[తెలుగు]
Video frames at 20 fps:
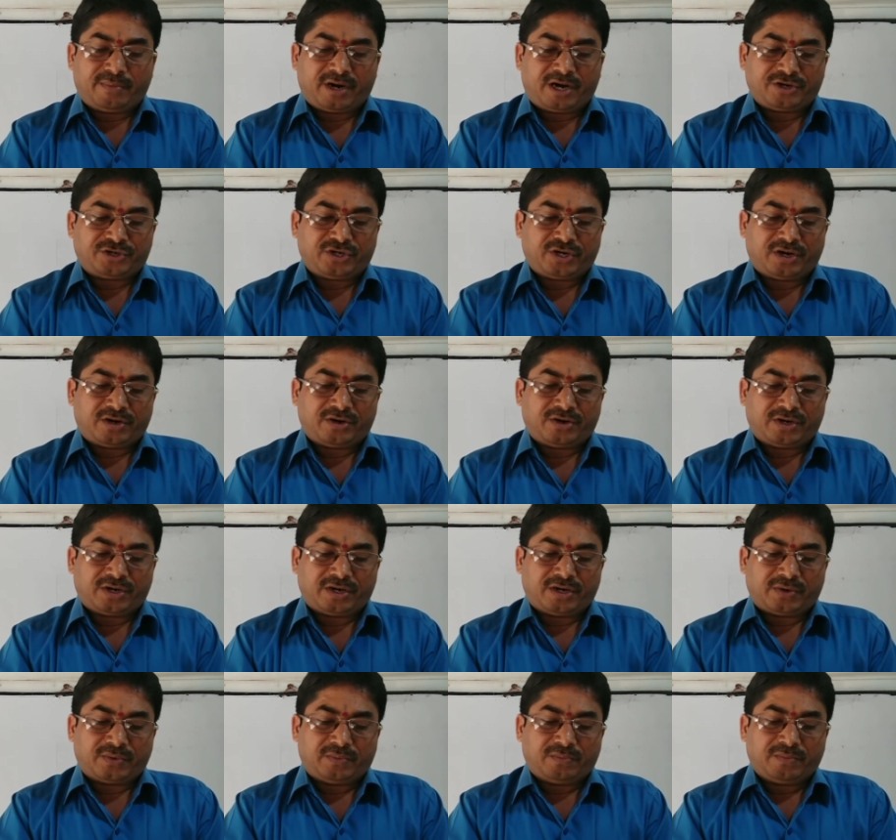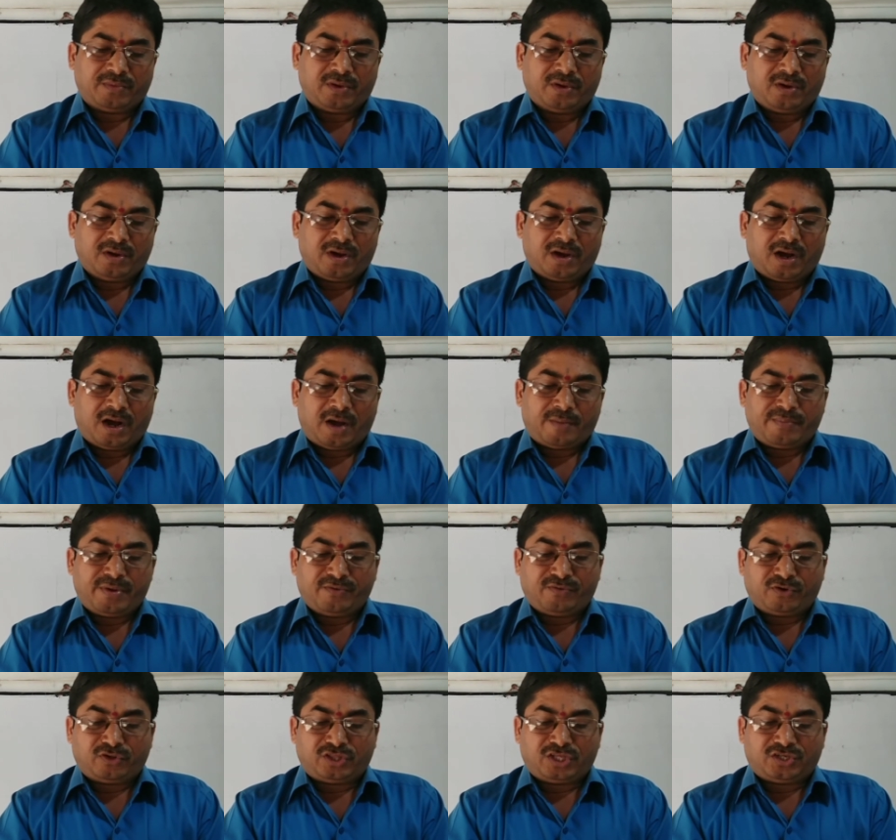భాష అంటారు
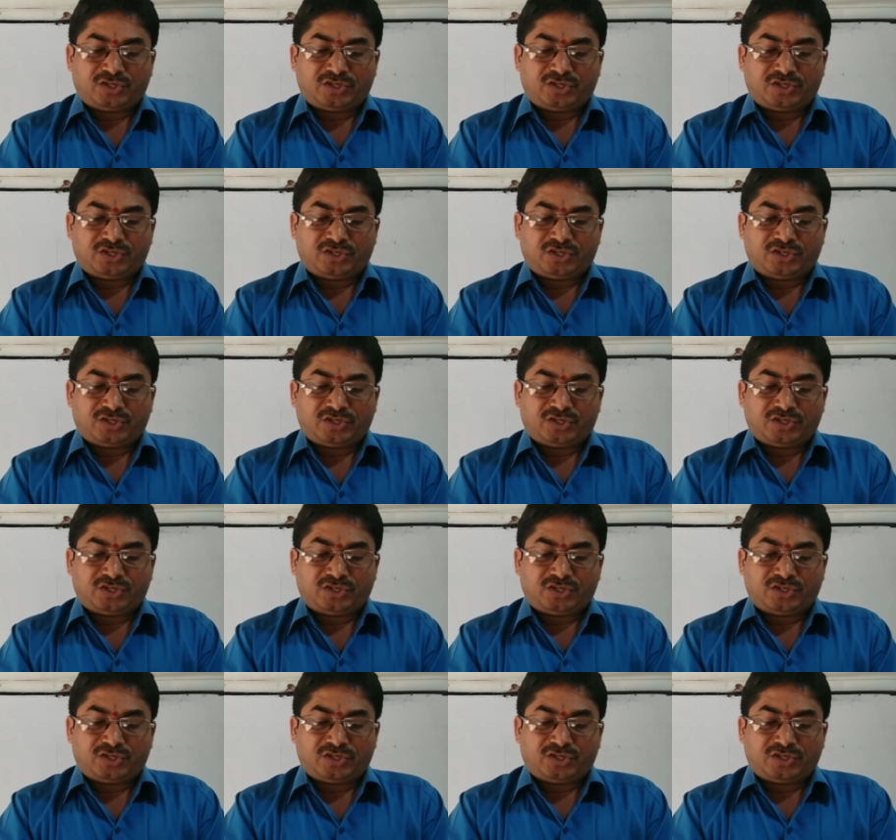అభివృద్ధి